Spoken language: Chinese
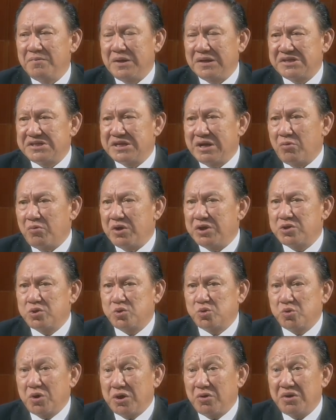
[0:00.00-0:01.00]
那教会
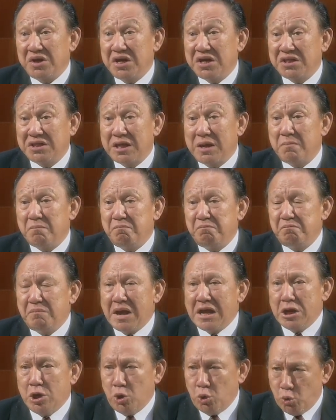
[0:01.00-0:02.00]
最后一定
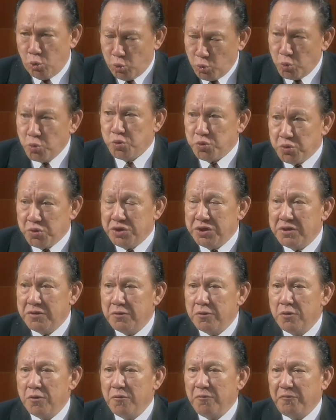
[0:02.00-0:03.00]
被奴于
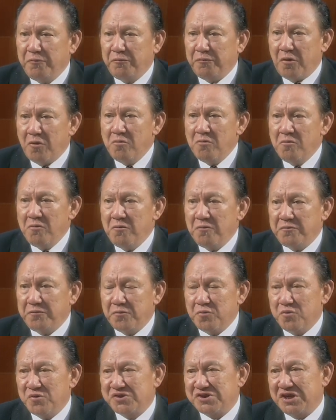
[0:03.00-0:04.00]
丰
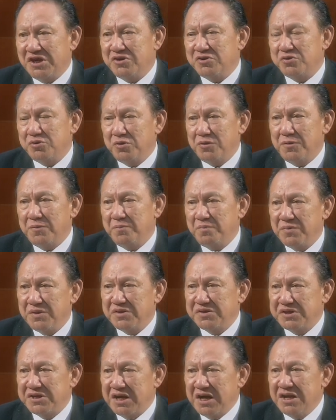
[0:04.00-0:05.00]
富神学、
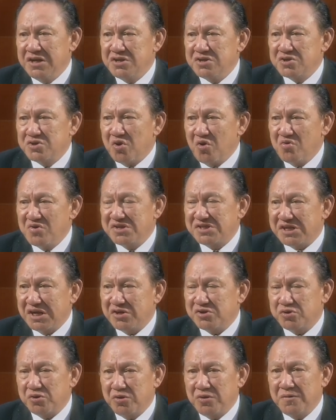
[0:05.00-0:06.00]
成功
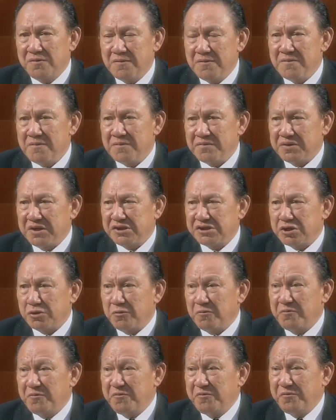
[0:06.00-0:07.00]
神学的这
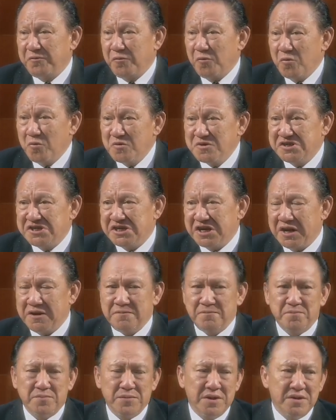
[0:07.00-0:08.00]
种肤浅
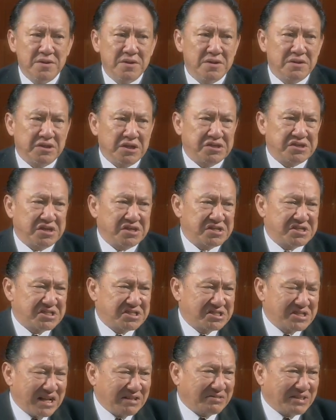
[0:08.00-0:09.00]
的这个
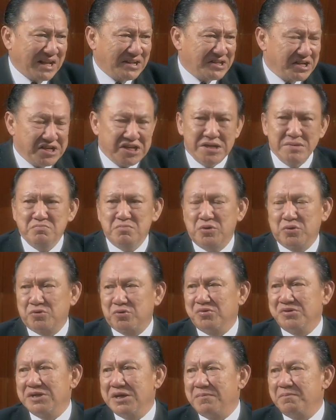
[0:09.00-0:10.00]
撒旦的阴谋
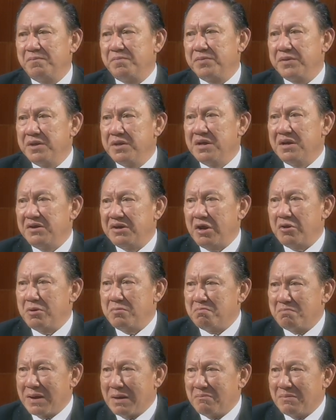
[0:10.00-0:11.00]
中间，然后
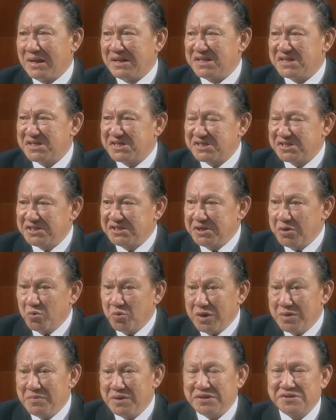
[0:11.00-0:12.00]
慢慢自己
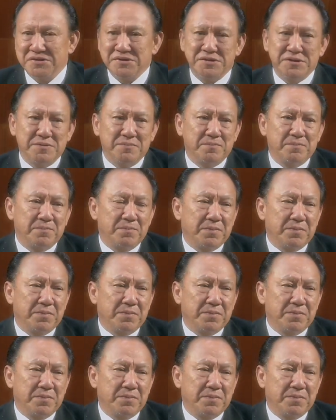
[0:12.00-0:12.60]
毁灭自己。